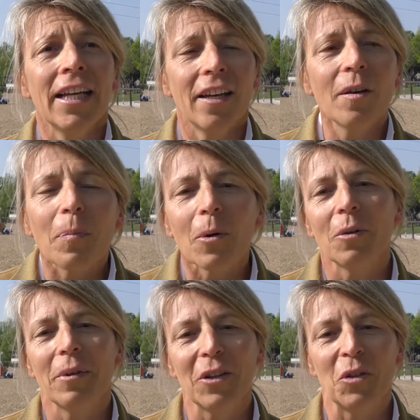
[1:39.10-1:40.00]
e poi
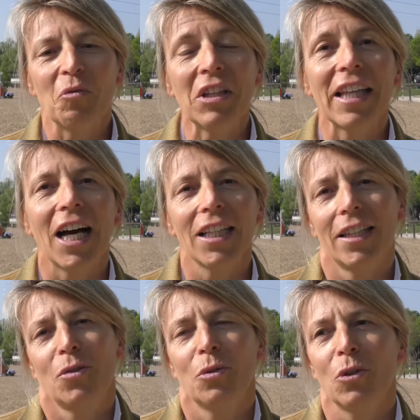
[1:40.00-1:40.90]
mi hanno invitata
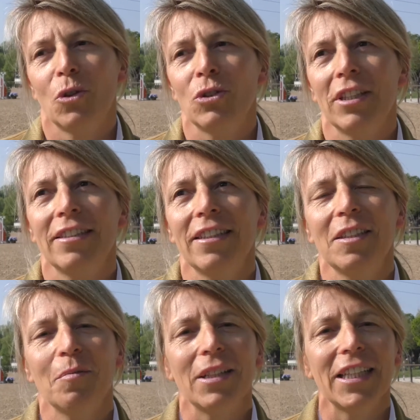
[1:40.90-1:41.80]
e sono
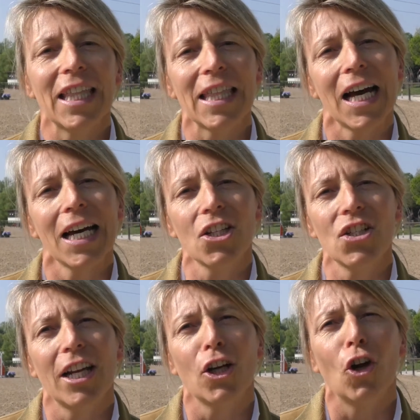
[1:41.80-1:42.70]
contentissima di
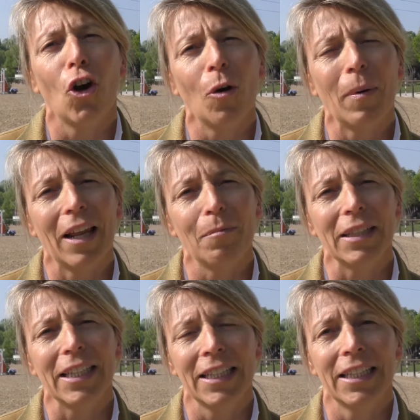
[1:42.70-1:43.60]
andarci al Global a
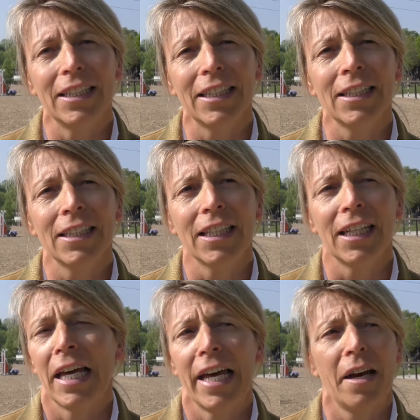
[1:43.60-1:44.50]
Madrid, che
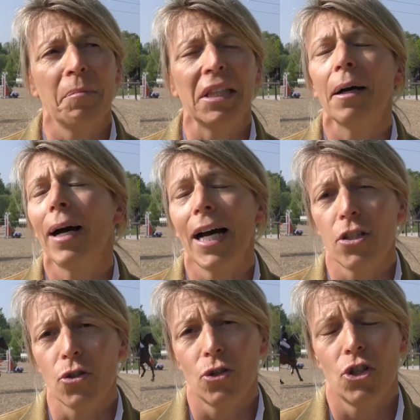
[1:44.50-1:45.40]
è a metà
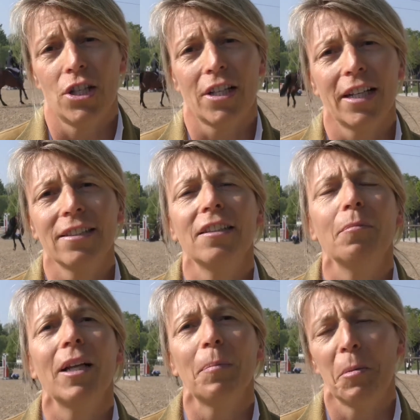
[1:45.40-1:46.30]
maggio circa, la
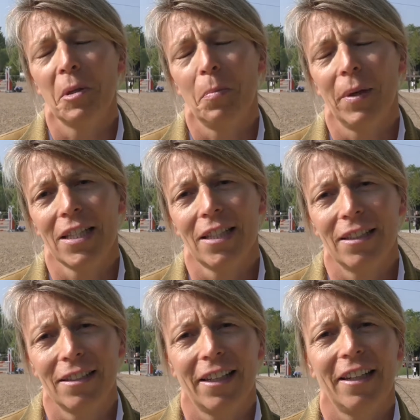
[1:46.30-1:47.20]
settimana prima di Piazza di
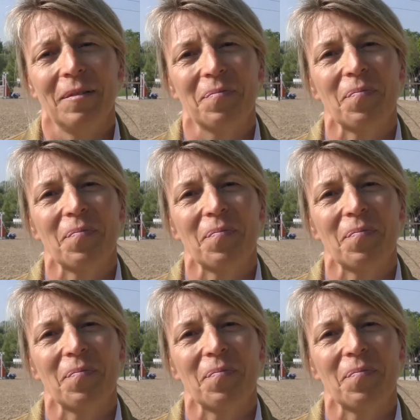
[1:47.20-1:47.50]
Siena.